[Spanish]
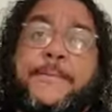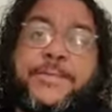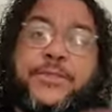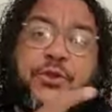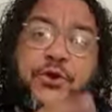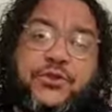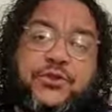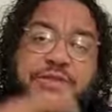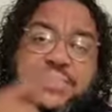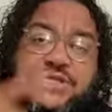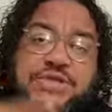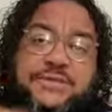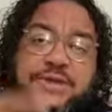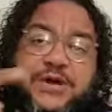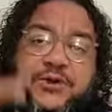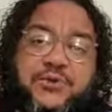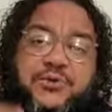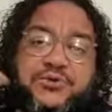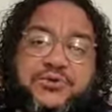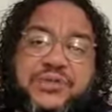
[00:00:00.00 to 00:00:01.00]
donde se
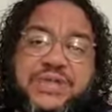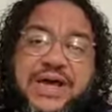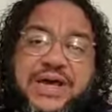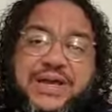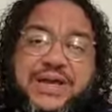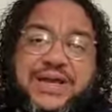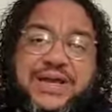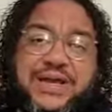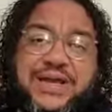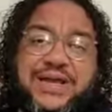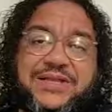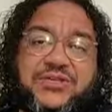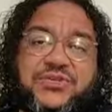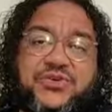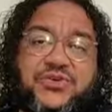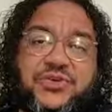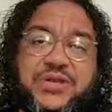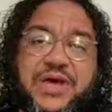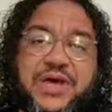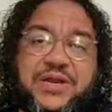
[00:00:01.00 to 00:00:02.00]
va a contar el
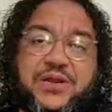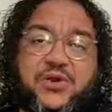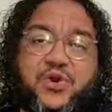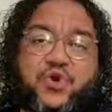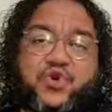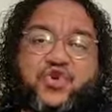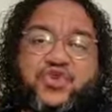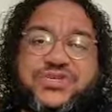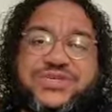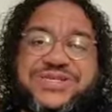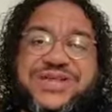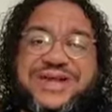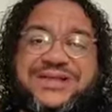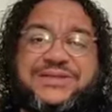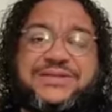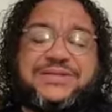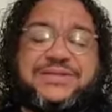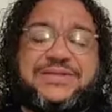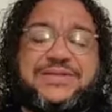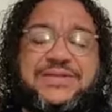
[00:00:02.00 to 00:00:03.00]
accionar
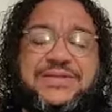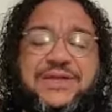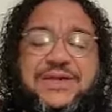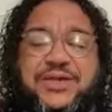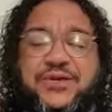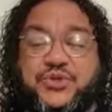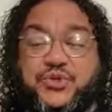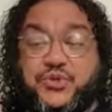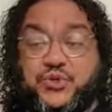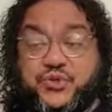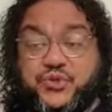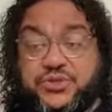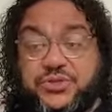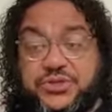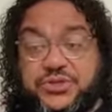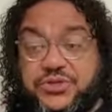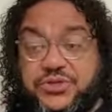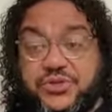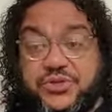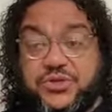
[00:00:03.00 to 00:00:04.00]
constante de
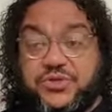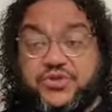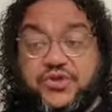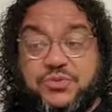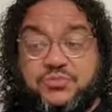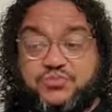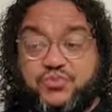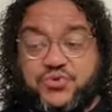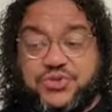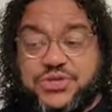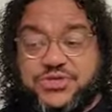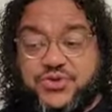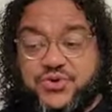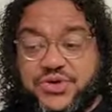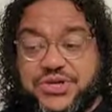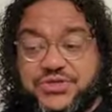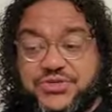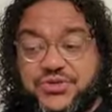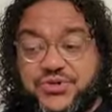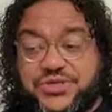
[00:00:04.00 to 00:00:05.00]
Jesús. Y yo he dicho en muchas
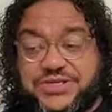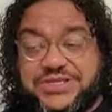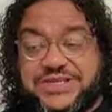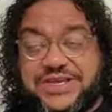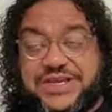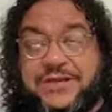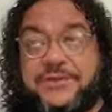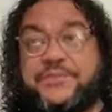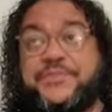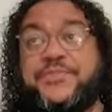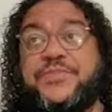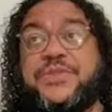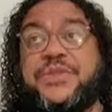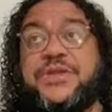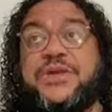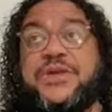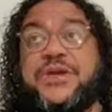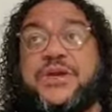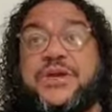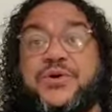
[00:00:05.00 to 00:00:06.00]
ocasiones que
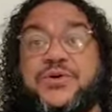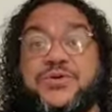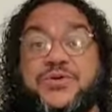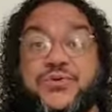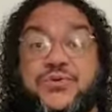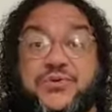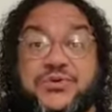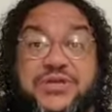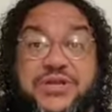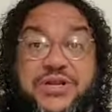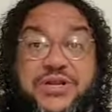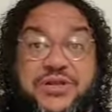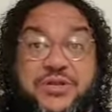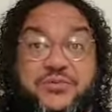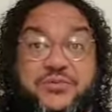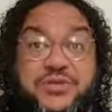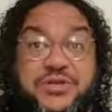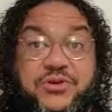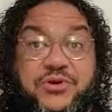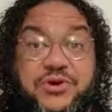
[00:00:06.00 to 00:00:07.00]
si uno se le dé
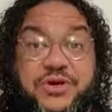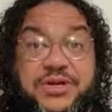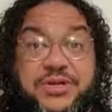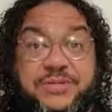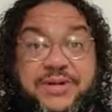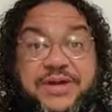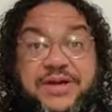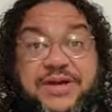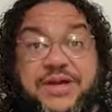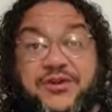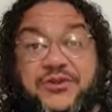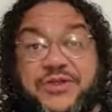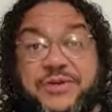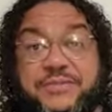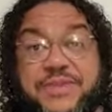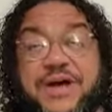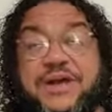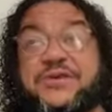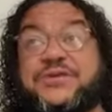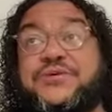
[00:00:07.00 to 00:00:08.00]
un tirón el Evangelio
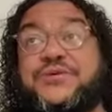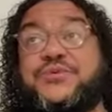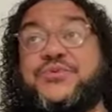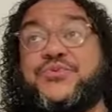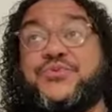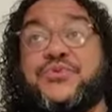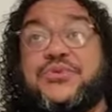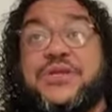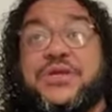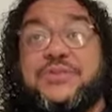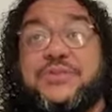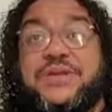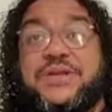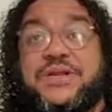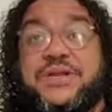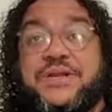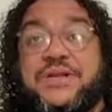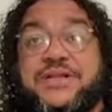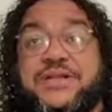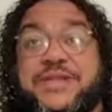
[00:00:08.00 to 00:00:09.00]
de Marcos, uno
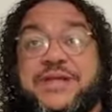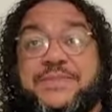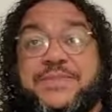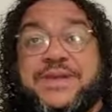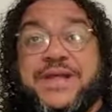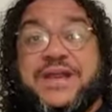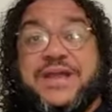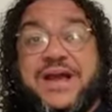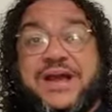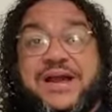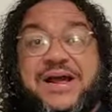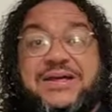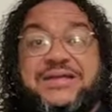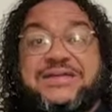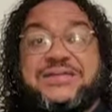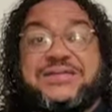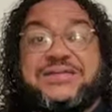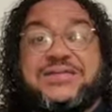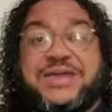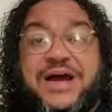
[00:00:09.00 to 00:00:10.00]
terminaría
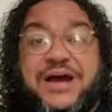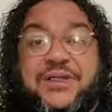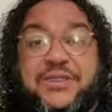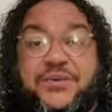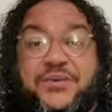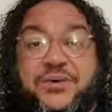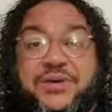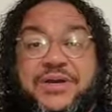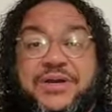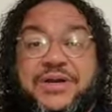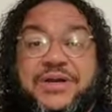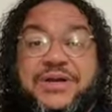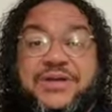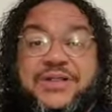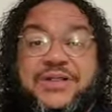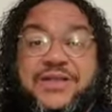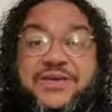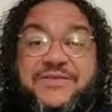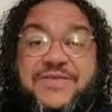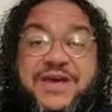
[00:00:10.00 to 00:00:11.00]
cansado
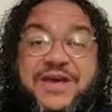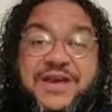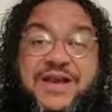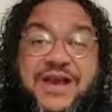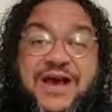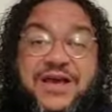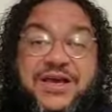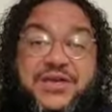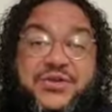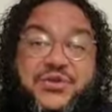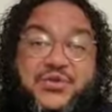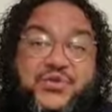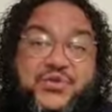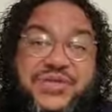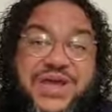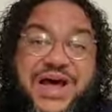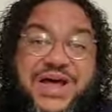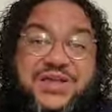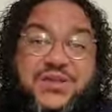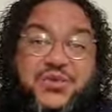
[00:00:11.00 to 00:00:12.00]
de ver a
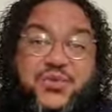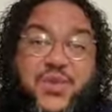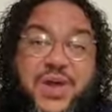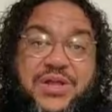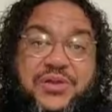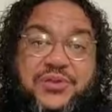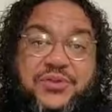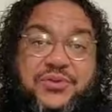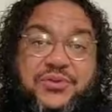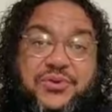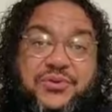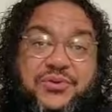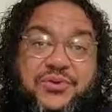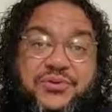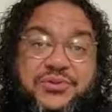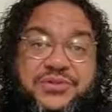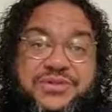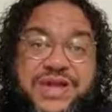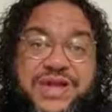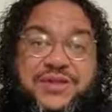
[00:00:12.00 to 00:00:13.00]
Jesús actuando
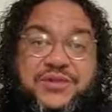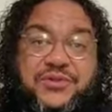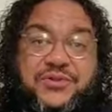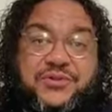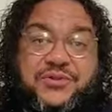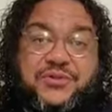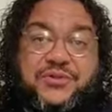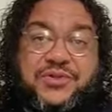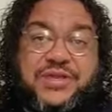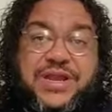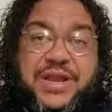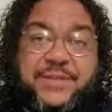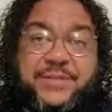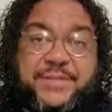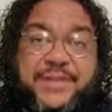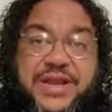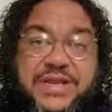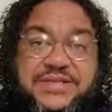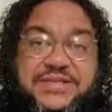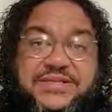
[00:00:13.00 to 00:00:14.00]
tanto de
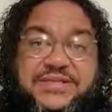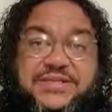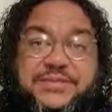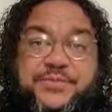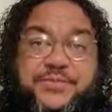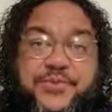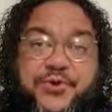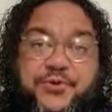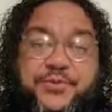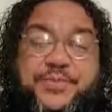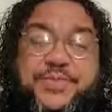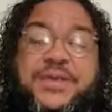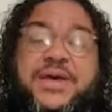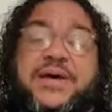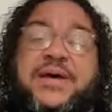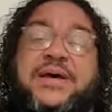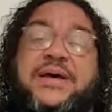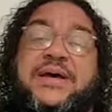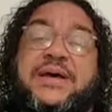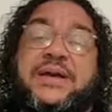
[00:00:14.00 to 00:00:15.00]
la praxis
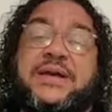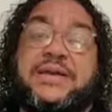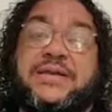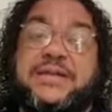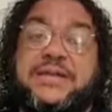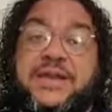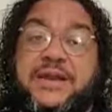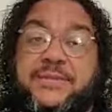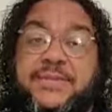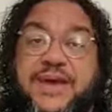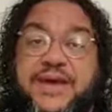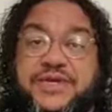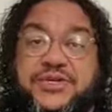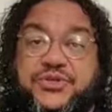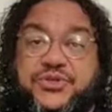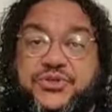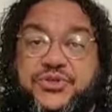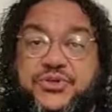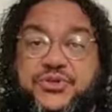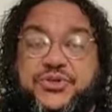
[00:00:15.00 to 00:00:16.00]
propia del
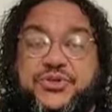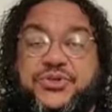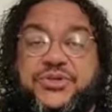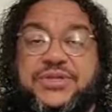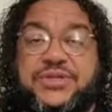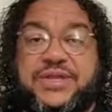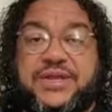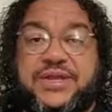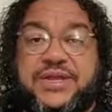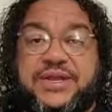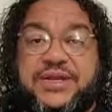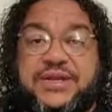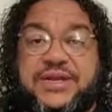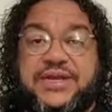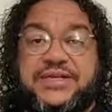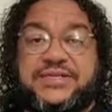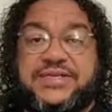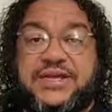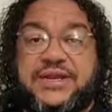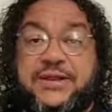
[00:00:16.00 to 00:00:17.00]
maestro de
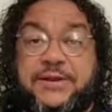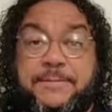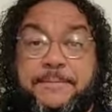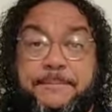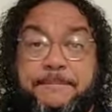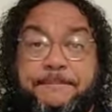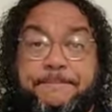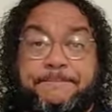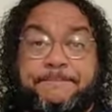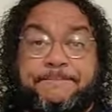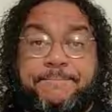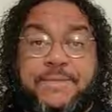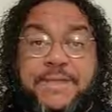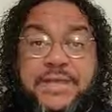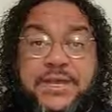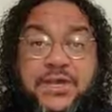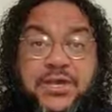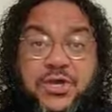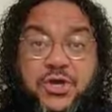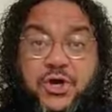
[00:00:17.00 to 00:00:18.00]
Nazaret.
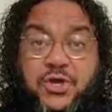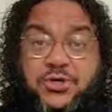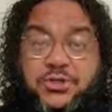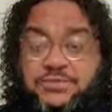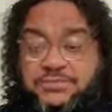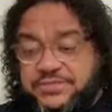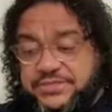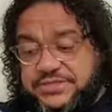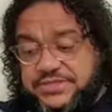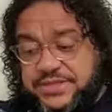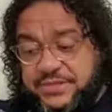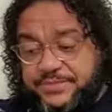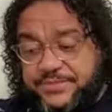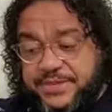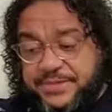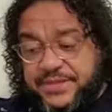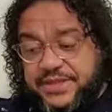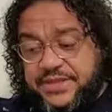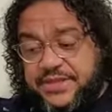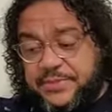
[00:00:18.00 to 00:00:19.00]
Y hoy
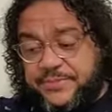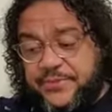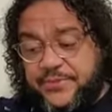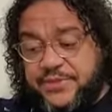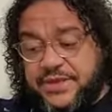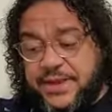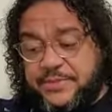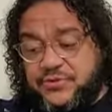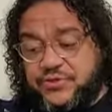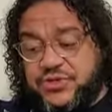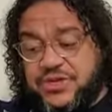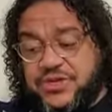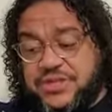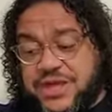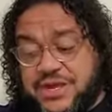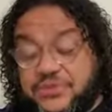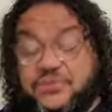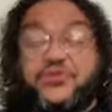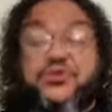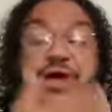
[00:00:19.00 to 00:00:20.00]
simplemente podríamos
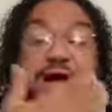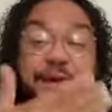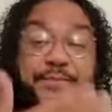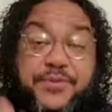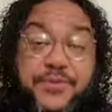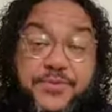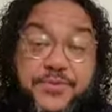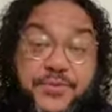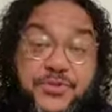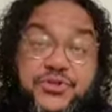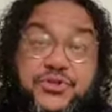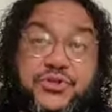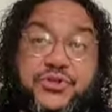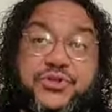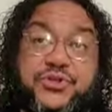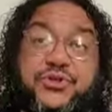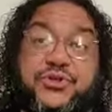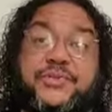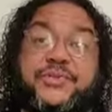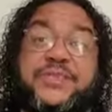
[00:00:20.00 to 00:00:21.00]
quedarnos a
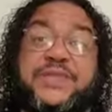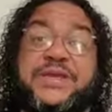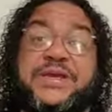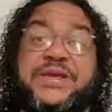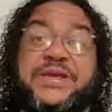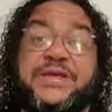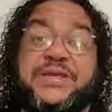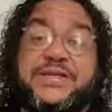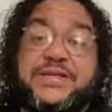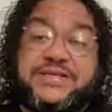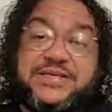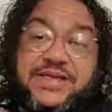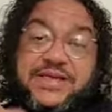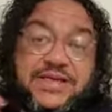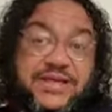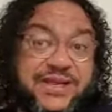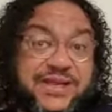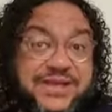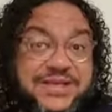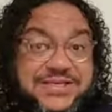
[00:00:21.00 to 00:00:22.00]
propósito de
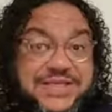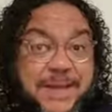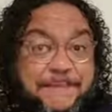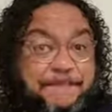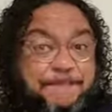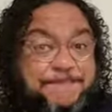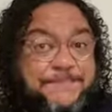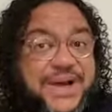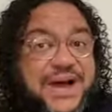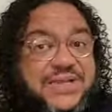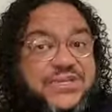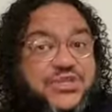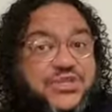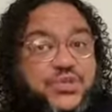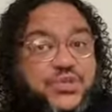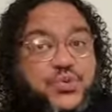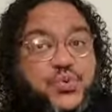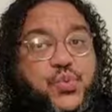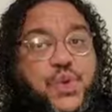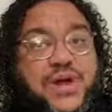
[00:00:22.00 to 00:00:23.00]
seguir en esta
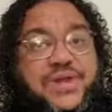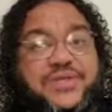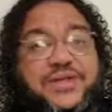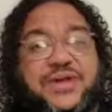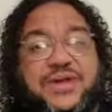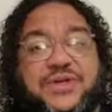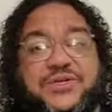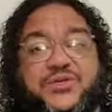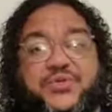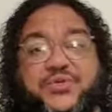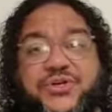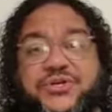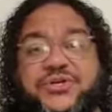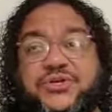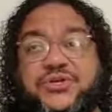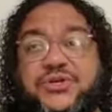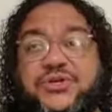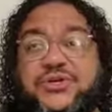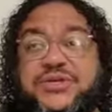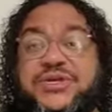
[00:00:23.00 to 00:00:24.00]
Pascua de
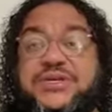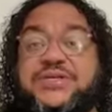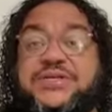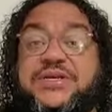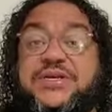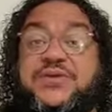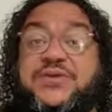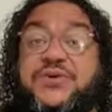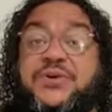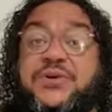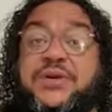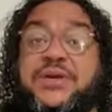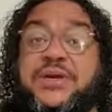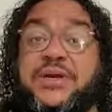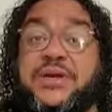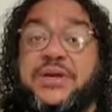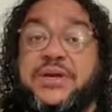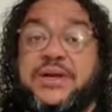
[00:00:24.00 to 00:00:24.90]
Resurrección del Señor